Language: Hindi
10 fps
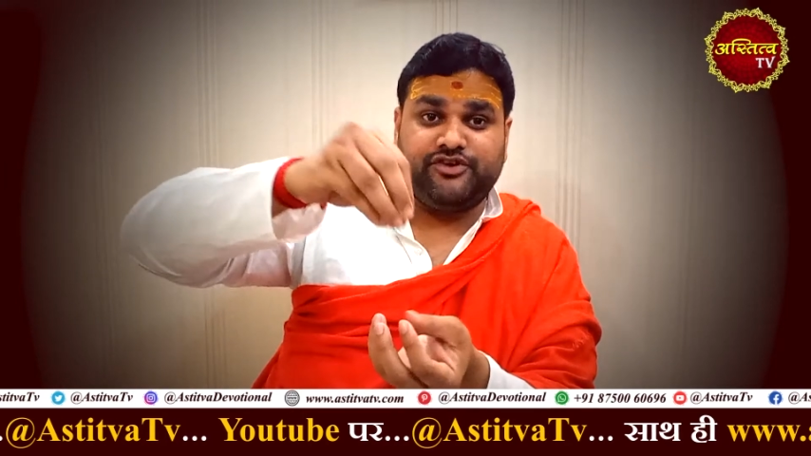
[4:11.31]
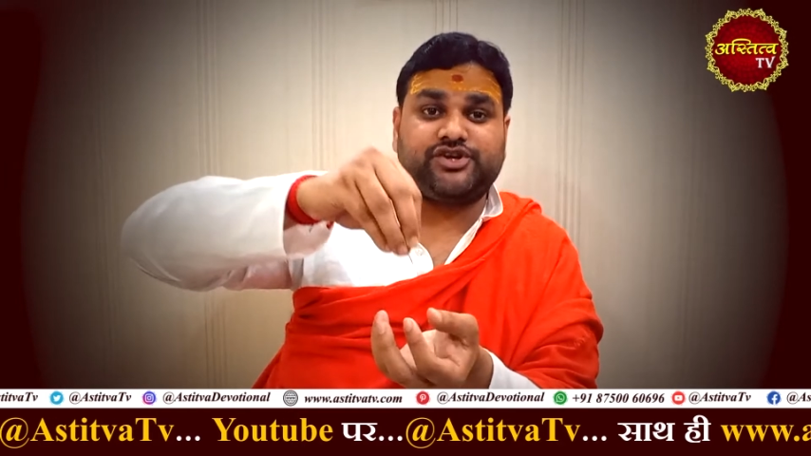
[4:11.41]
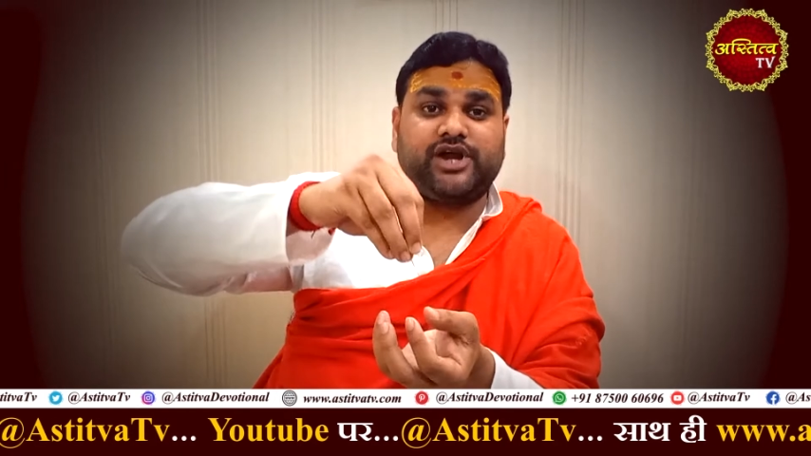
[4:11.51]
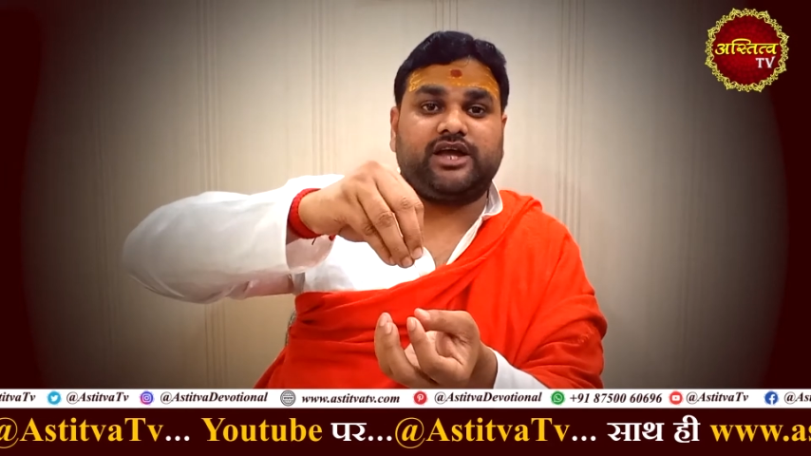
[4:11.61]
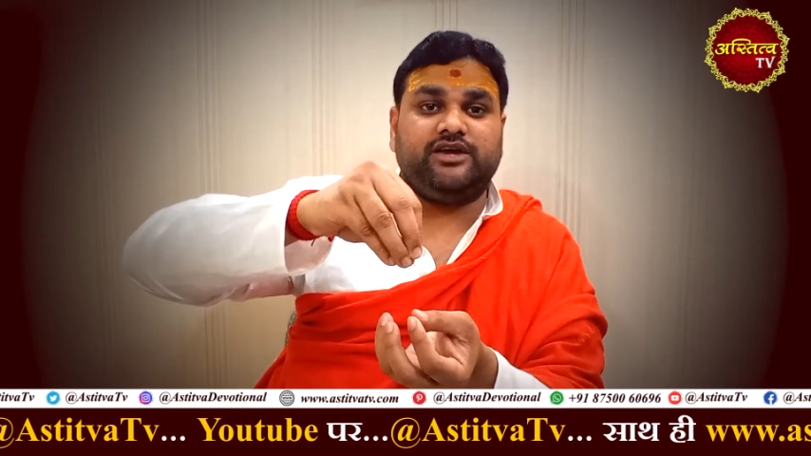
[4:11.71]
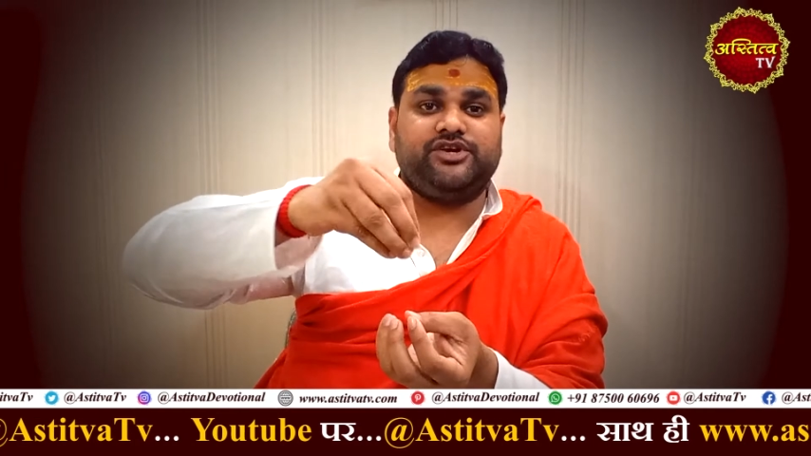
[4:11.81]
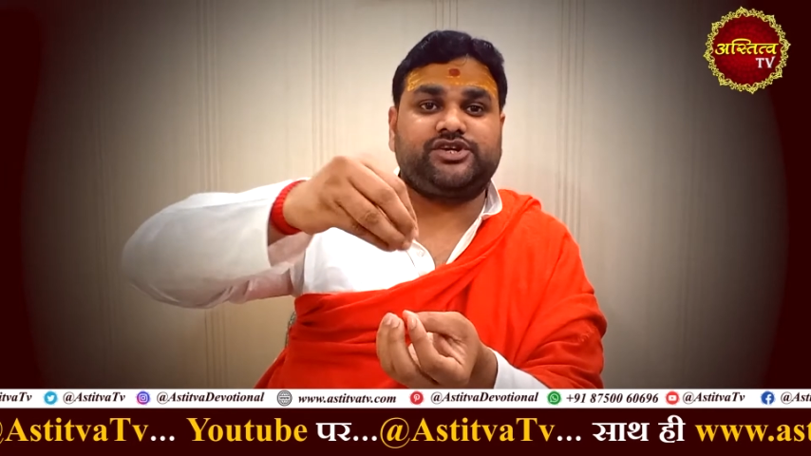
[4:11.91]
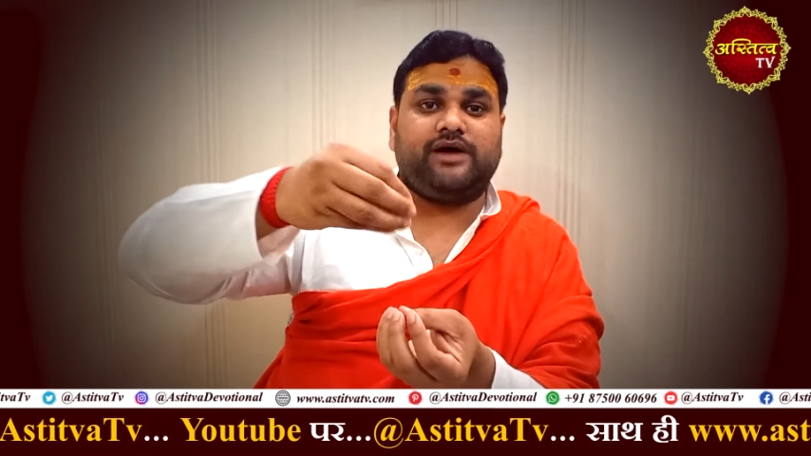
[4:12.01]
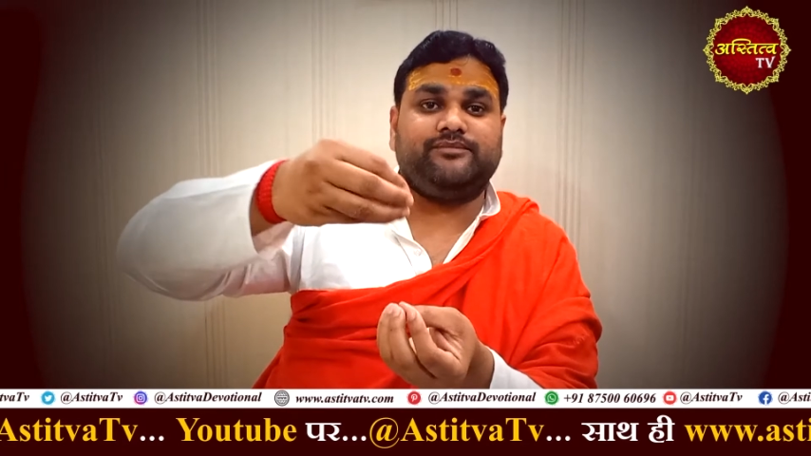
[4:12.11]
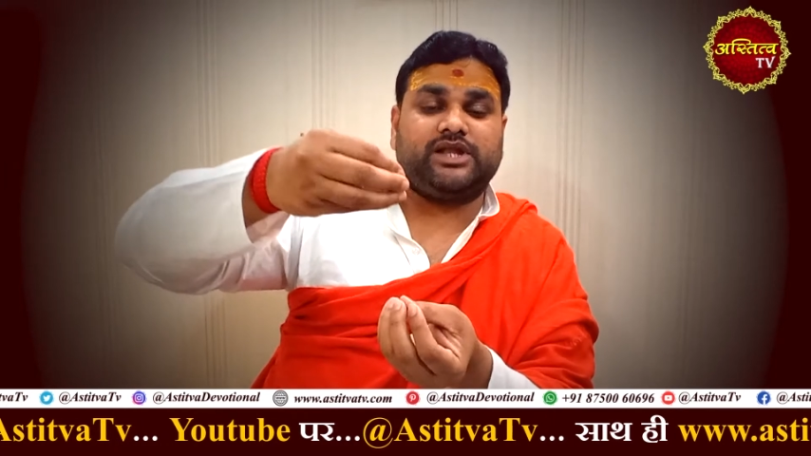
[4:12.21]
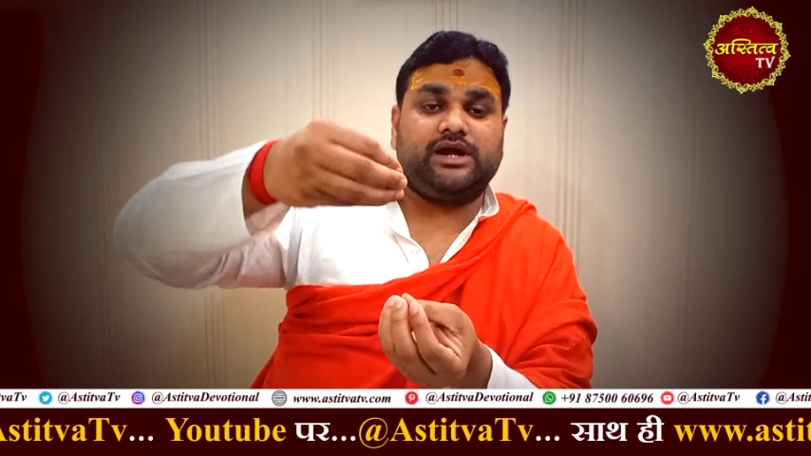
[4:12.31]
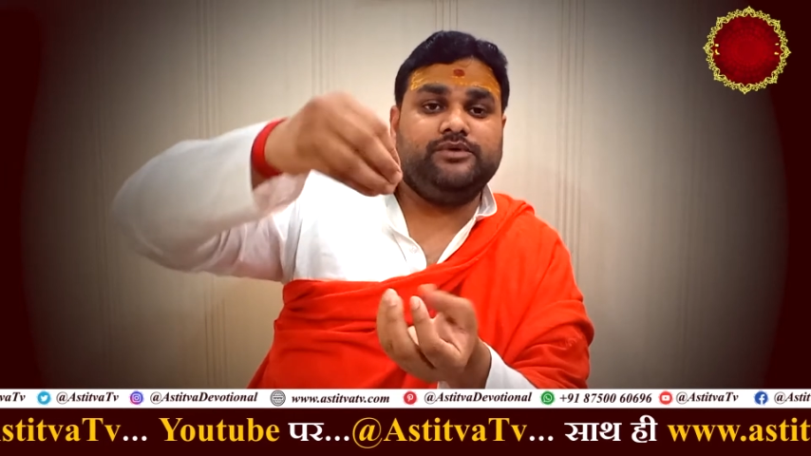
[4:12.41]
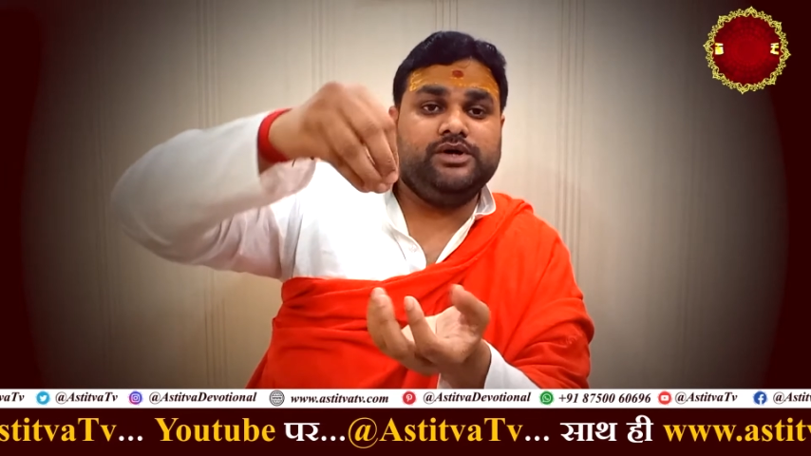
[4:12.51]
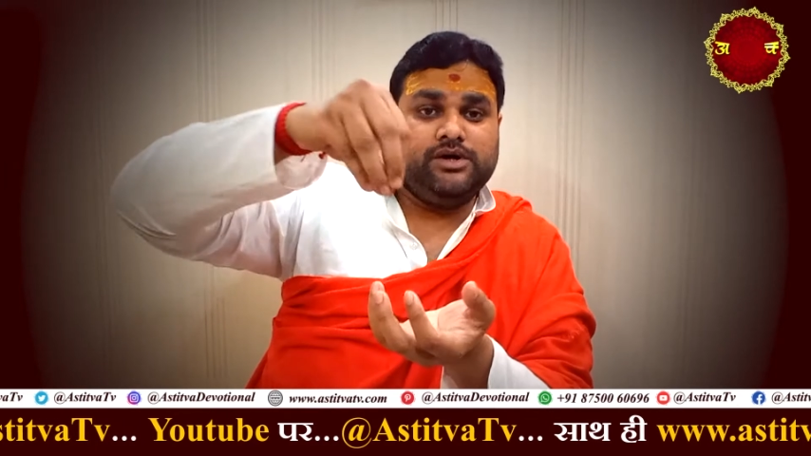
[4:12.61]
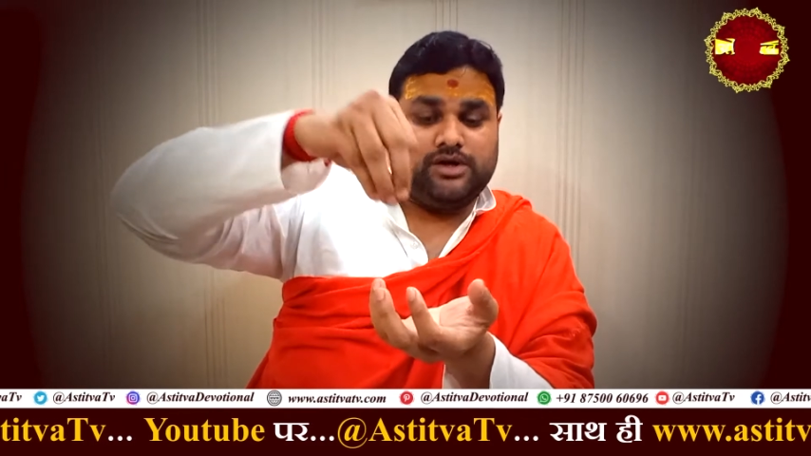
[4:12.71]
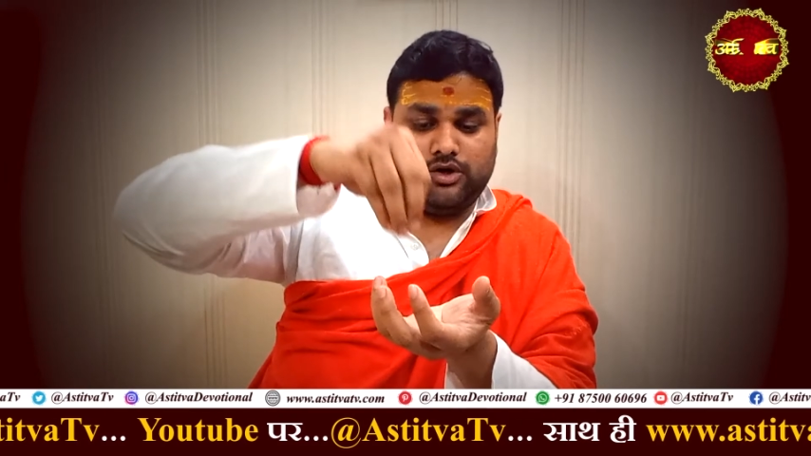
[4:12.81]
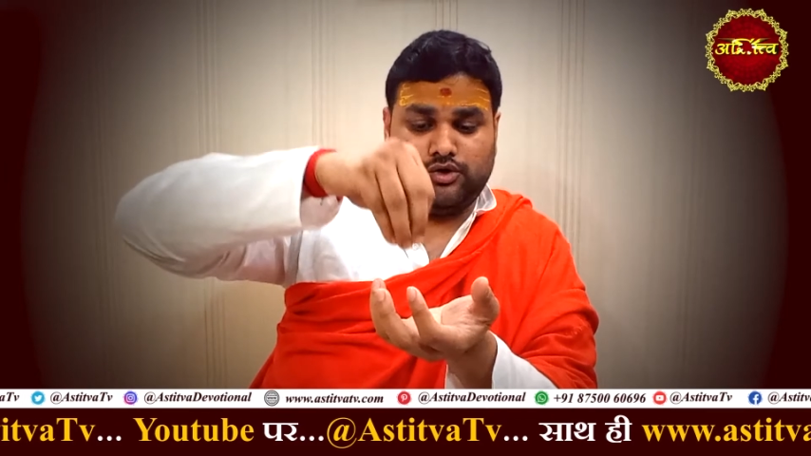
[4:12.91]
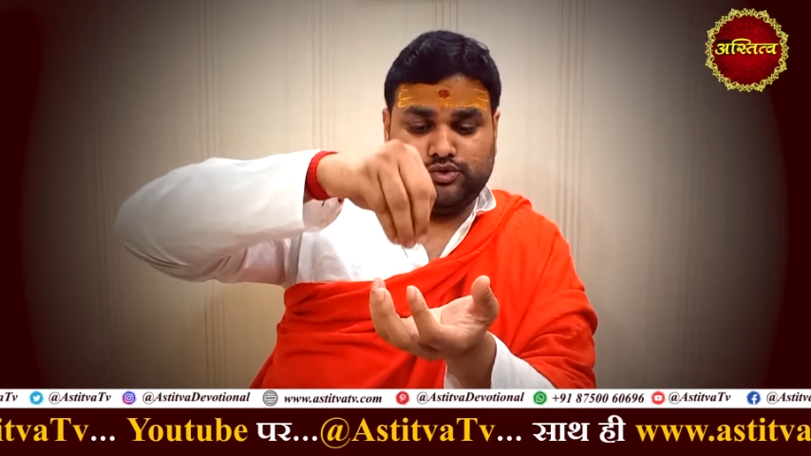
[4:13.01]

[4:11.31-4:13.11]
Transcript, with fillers: विष्टा की विष्टा मतलब